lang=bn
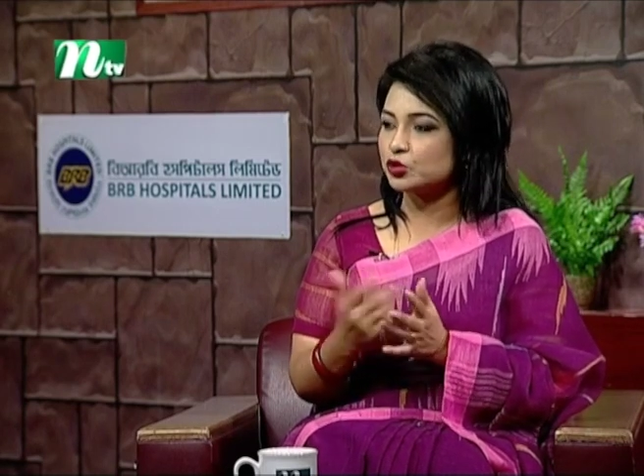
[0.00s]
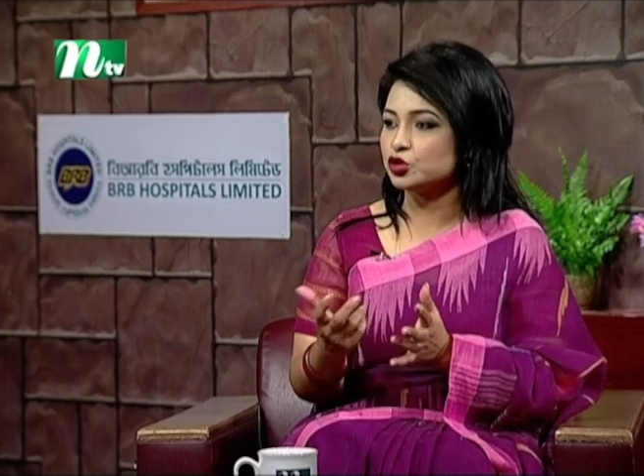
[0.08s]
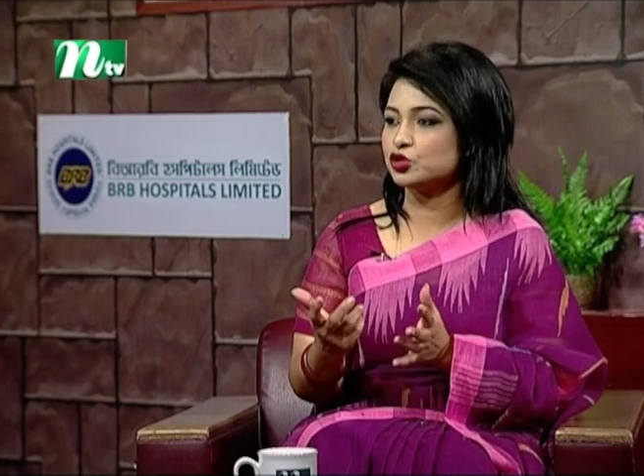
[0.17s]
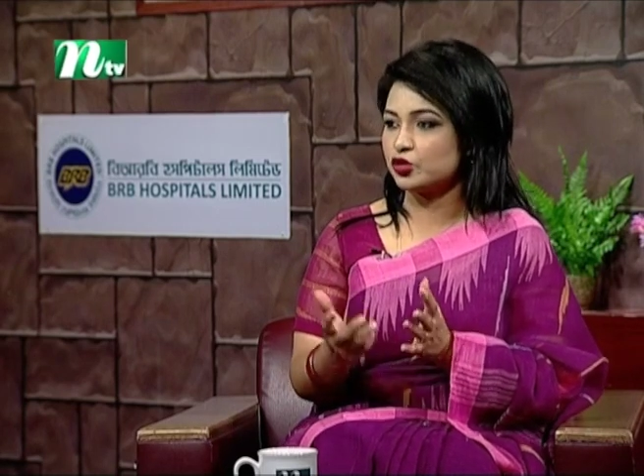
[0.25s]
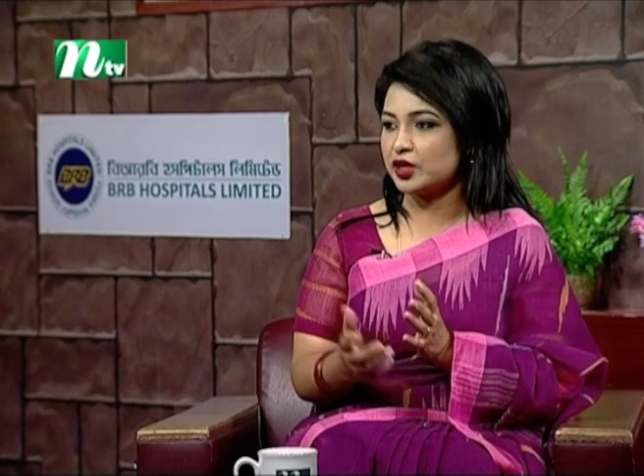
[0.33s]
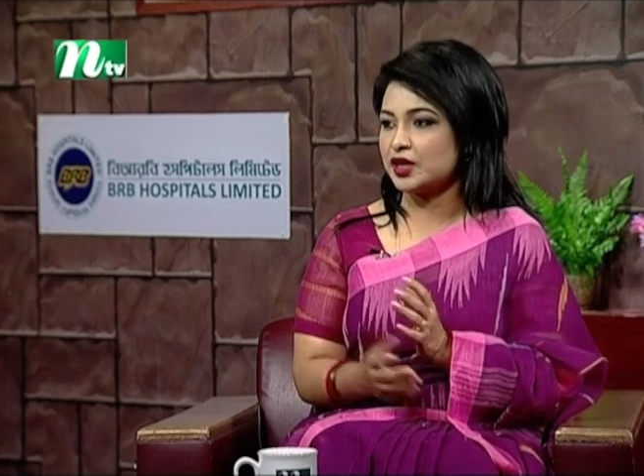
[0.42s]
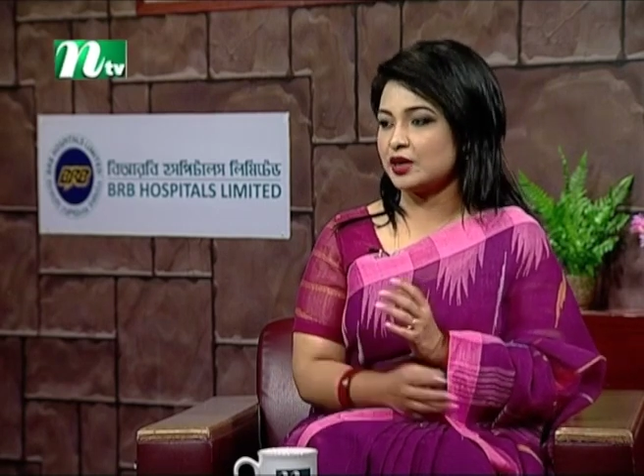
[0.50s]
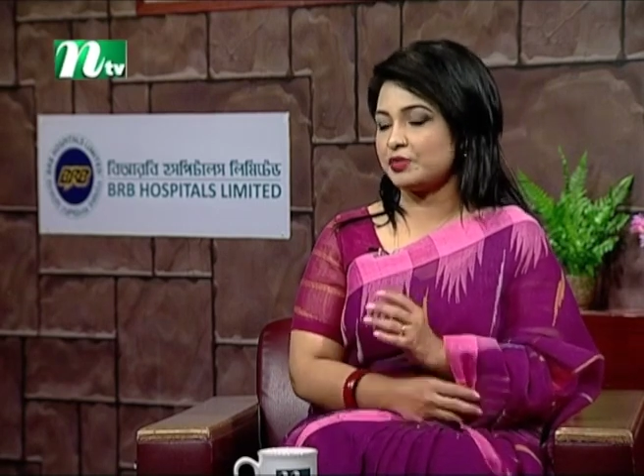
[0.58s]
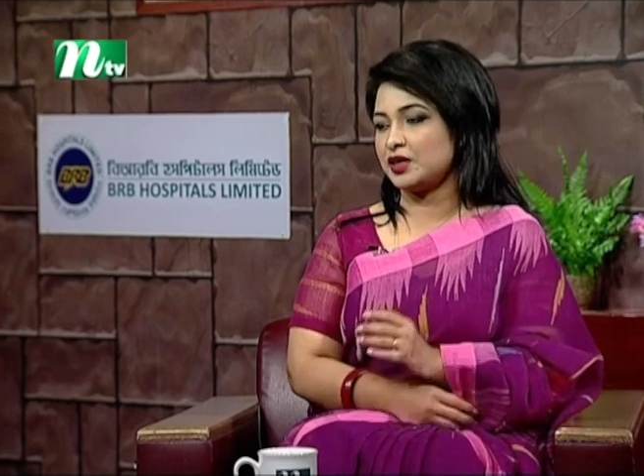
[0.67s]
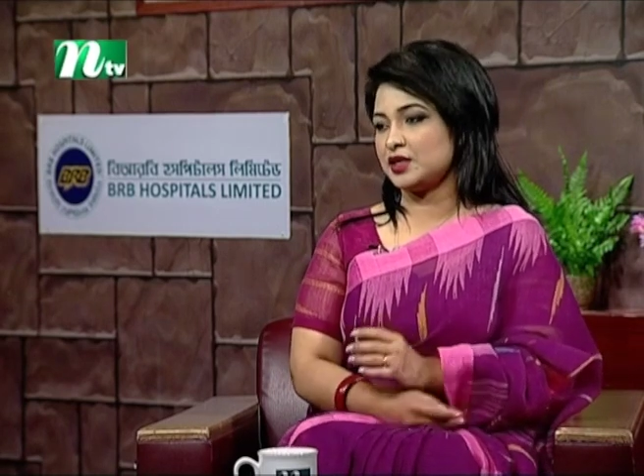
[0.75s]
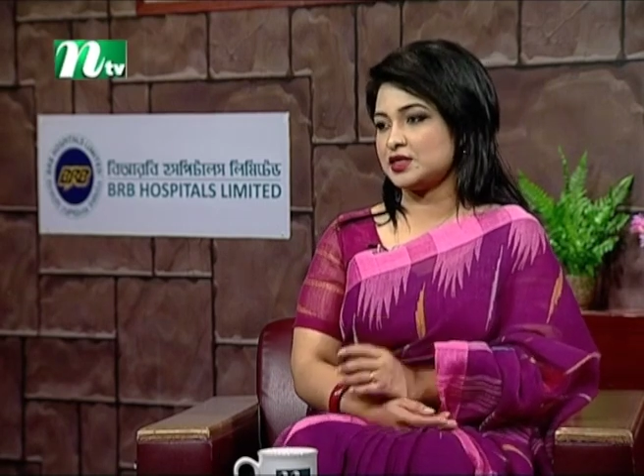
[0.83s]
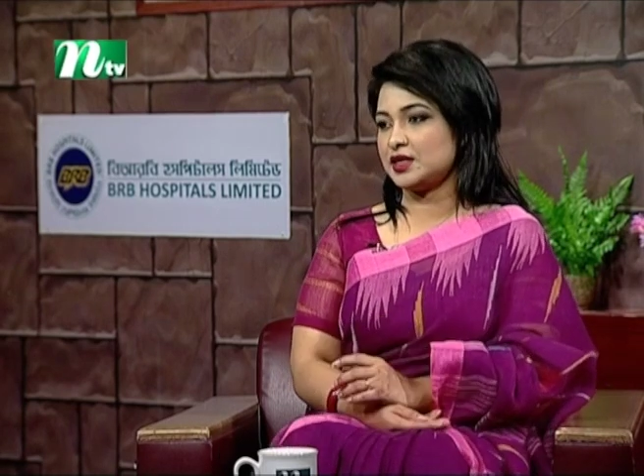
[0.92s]
প্রযোজ্য কিনা
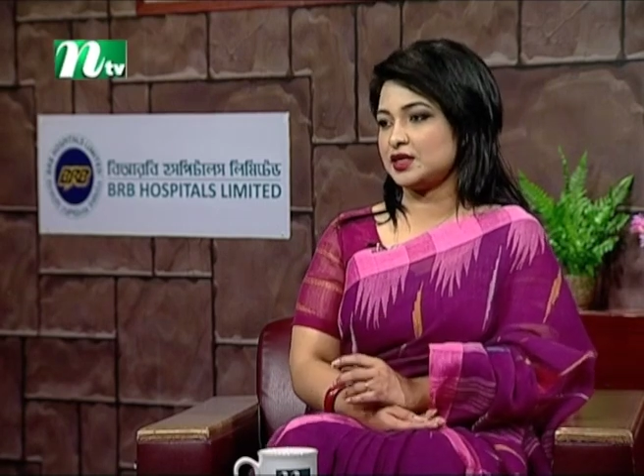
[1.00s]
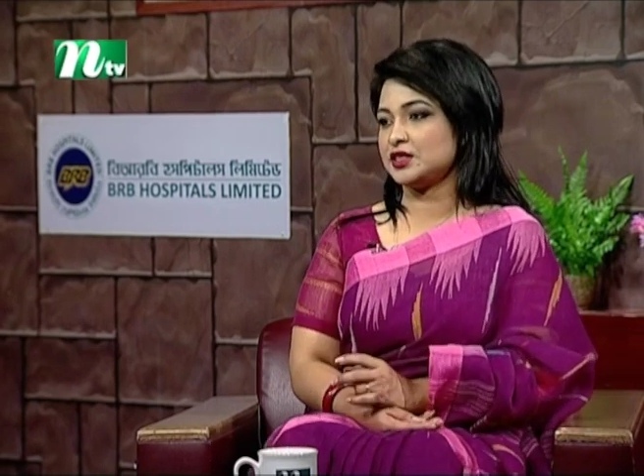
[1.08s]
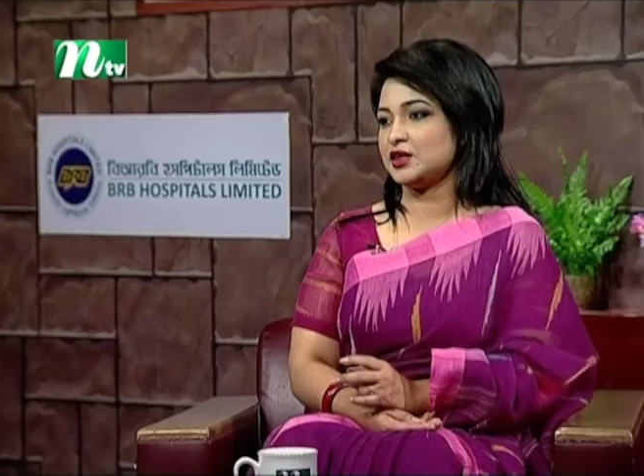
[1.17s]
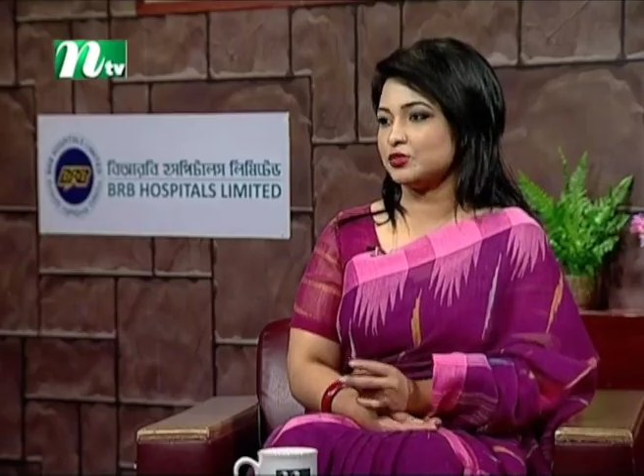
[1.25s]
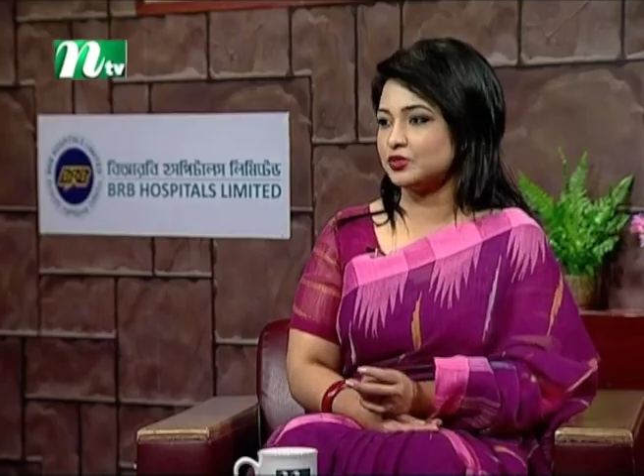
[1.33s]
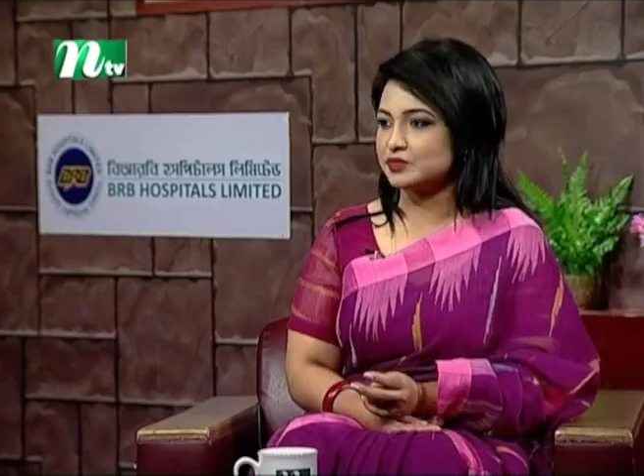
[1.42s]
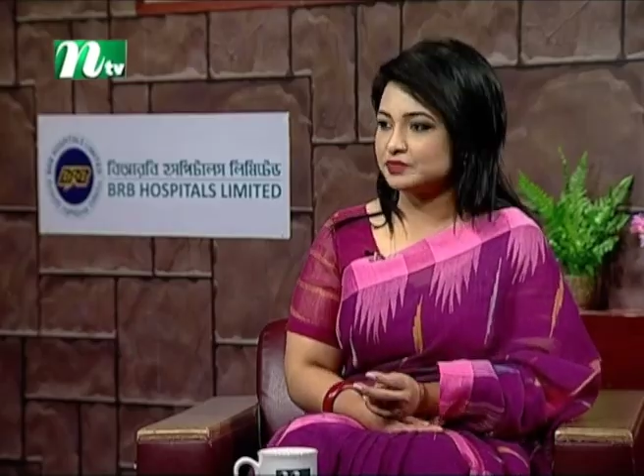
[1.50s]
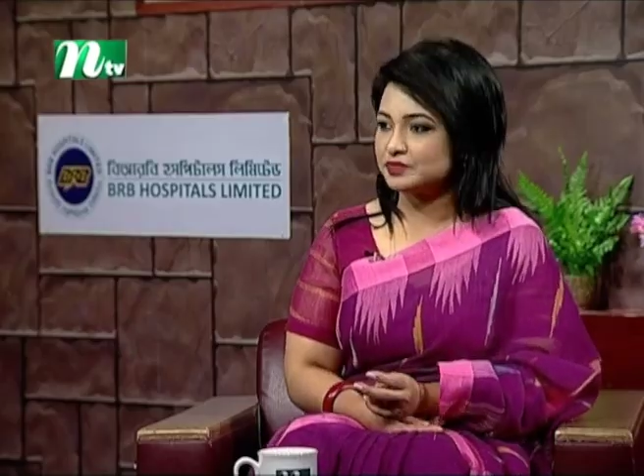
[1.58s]
আপনার কাছ থেকে জানবো